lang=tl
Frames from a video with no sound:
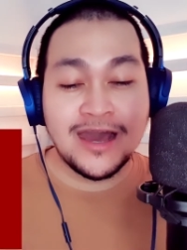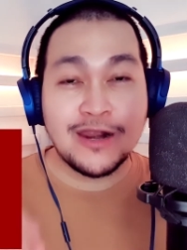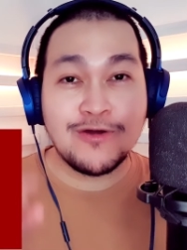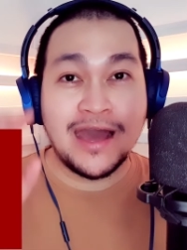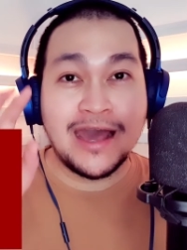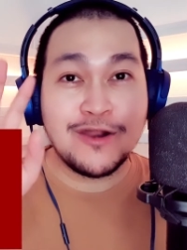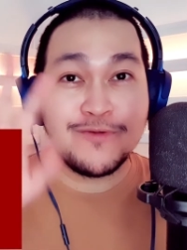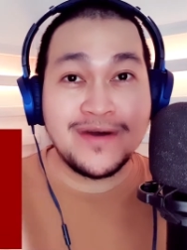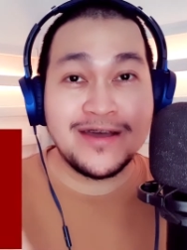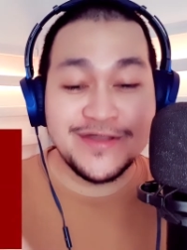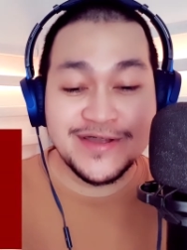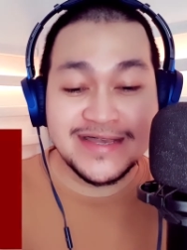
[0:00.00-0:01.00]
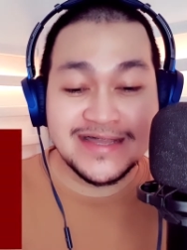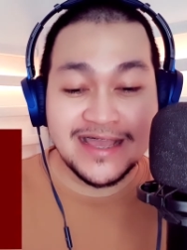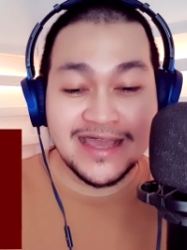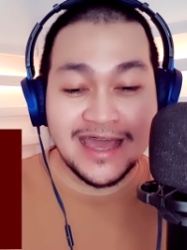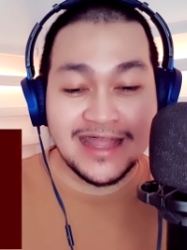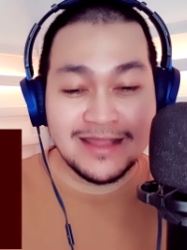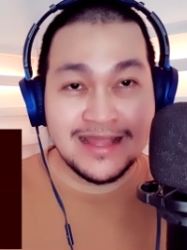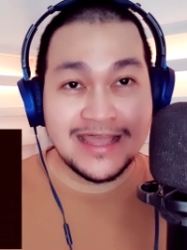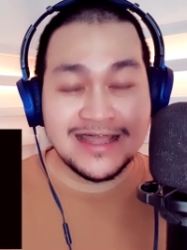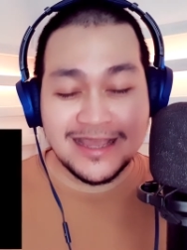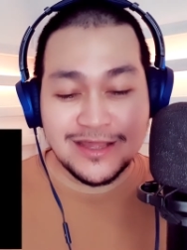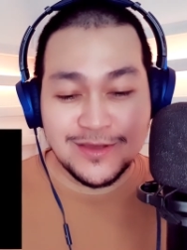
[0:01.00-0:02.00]
araw-araw Mother's Day kahit
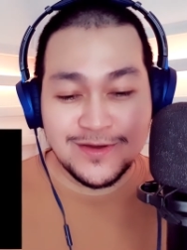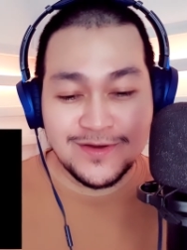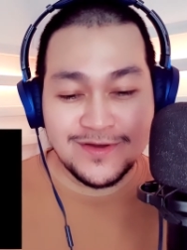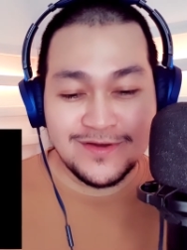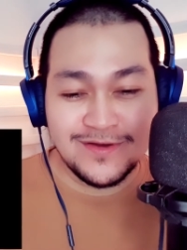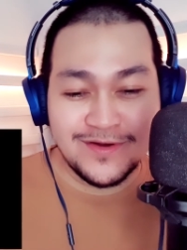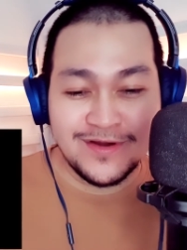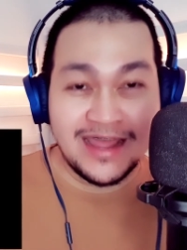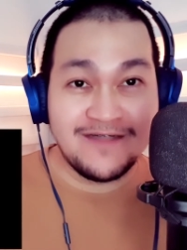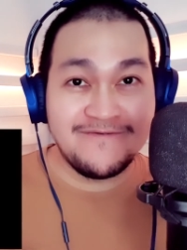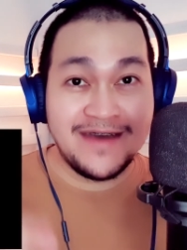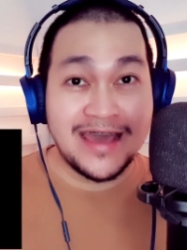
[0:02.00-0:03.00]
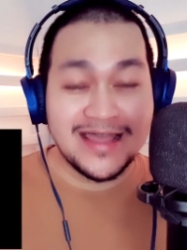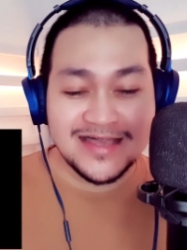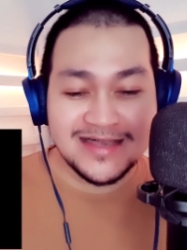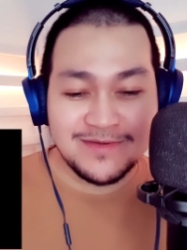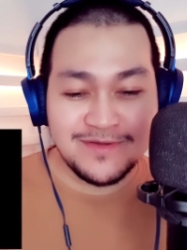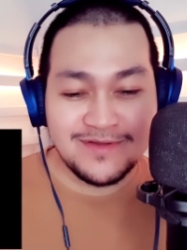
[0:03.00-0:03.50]
late na to or advance,